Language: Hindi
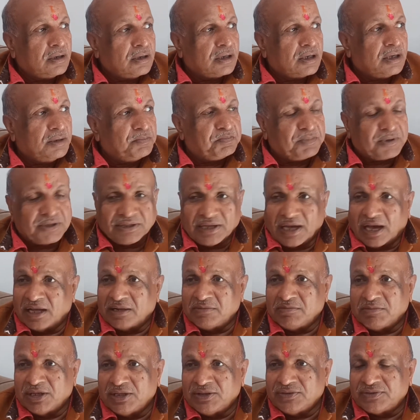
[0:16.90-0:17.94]
कि
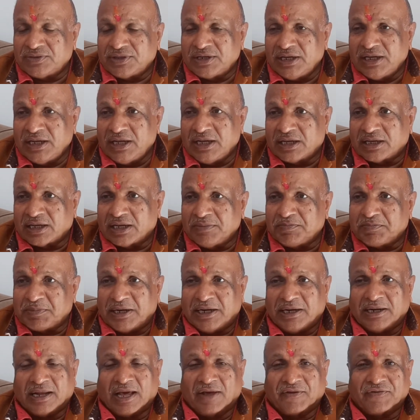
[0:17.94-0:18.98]
प्रधानमंत्री की
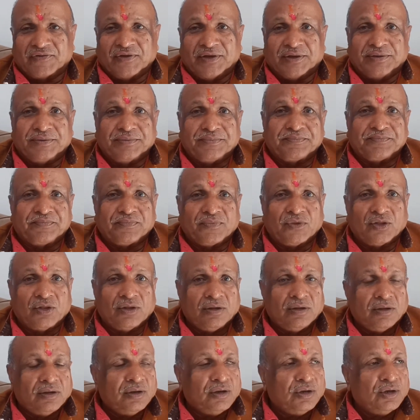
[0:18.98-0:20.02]
प्रेरणा से
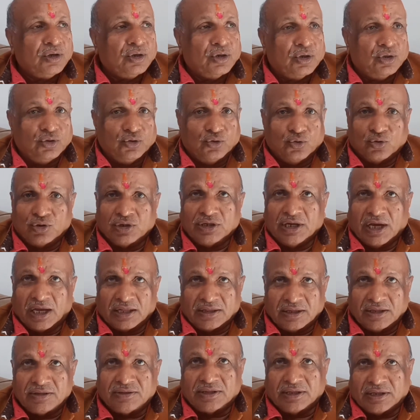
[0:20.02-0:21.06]
योगी
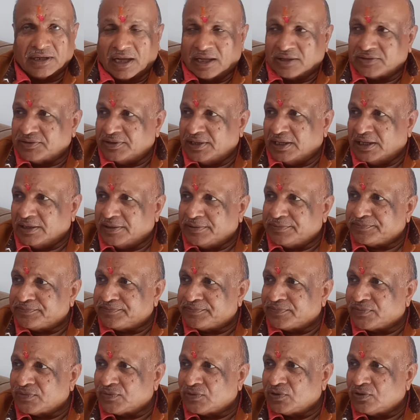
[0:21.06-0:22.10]
आदित्यनाथ ने
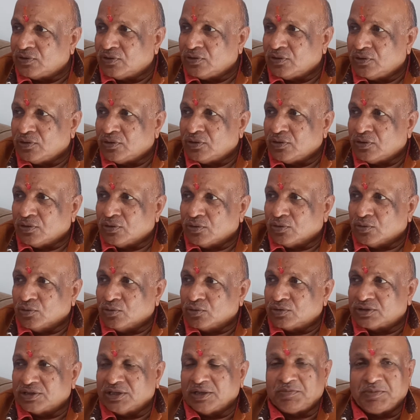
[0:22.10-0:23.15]

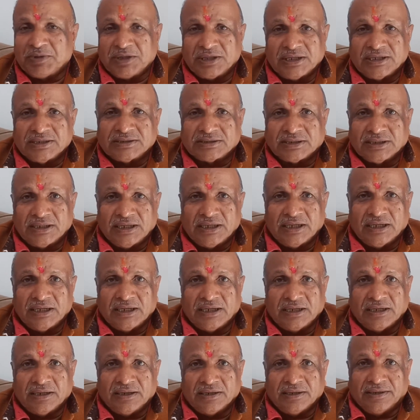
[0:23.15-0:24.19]
उत्तर प्रदेश की
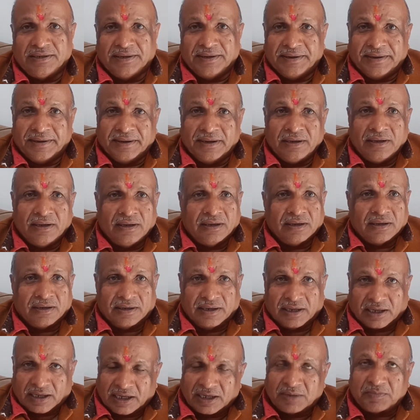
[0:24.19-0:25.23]

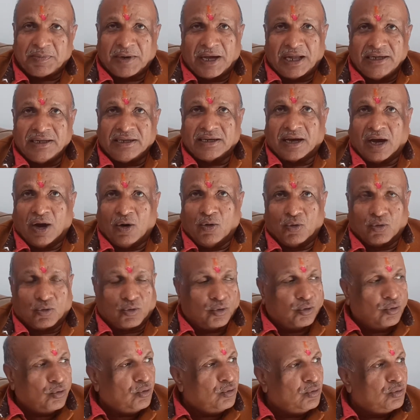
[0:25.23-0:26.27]
नगर पालिकाओं
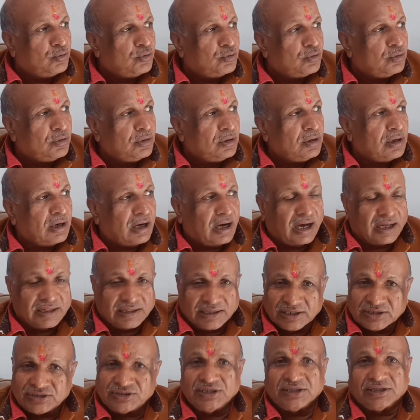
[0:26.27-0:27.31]
को
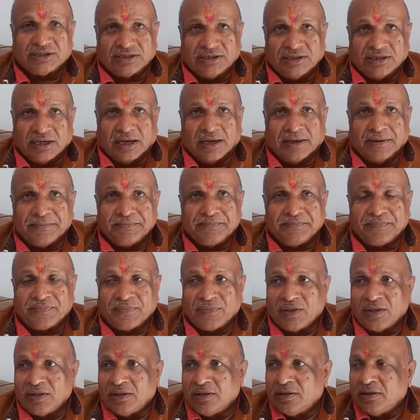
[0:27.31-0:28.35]
आदेशित किया
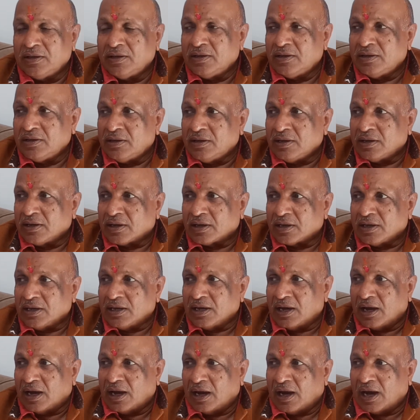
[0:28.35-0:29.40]

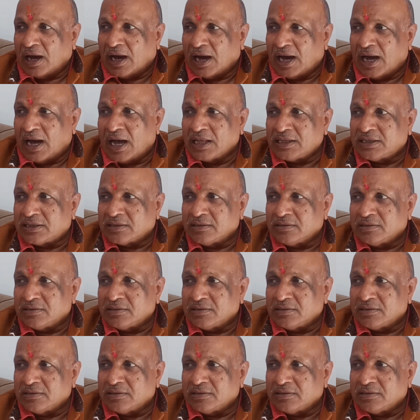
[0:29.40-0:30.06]
आज